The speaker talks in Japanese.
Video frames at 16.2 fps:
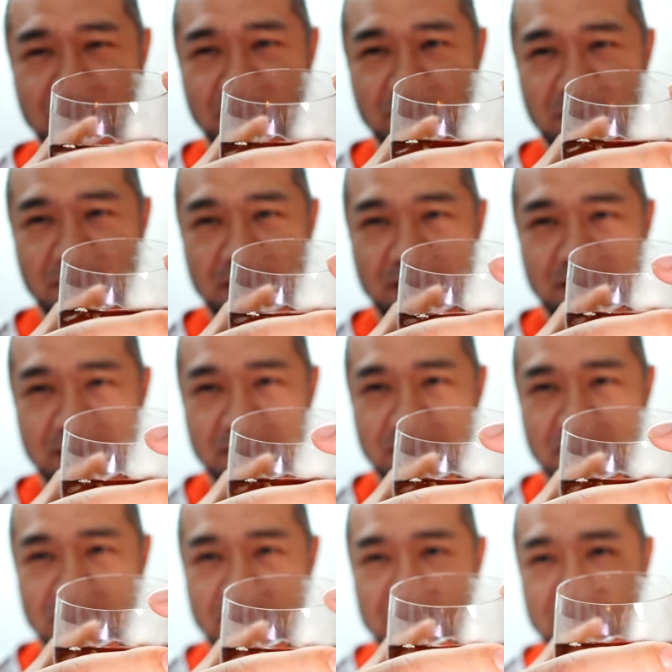このね
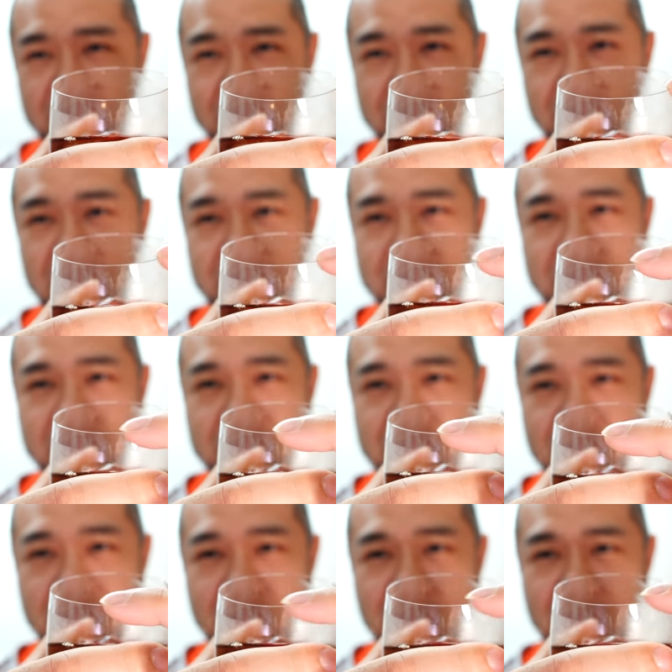グラスっ
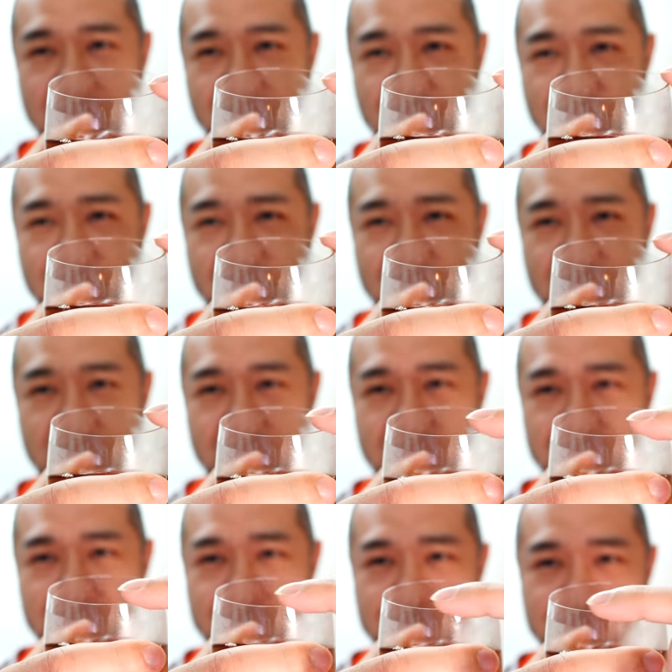てこういうね
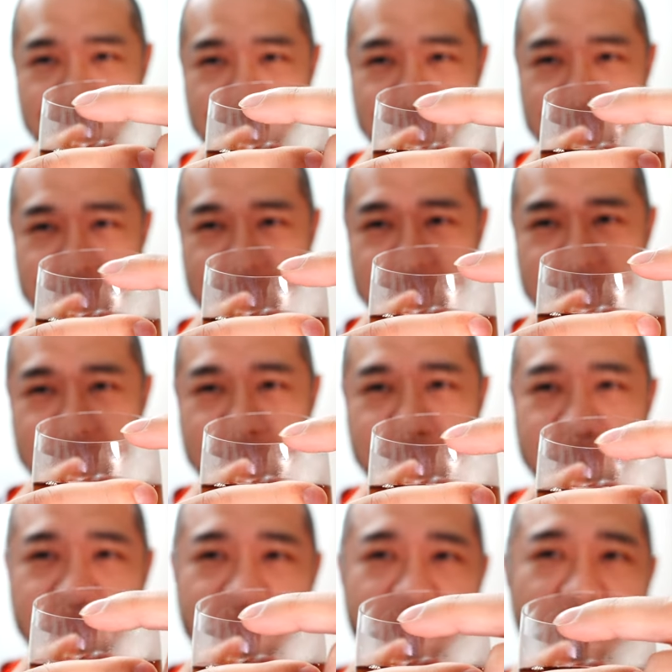
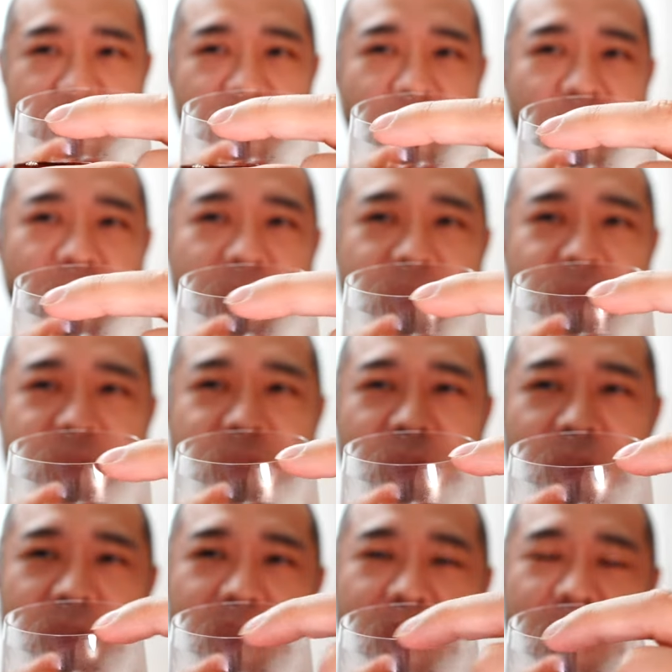ここの部分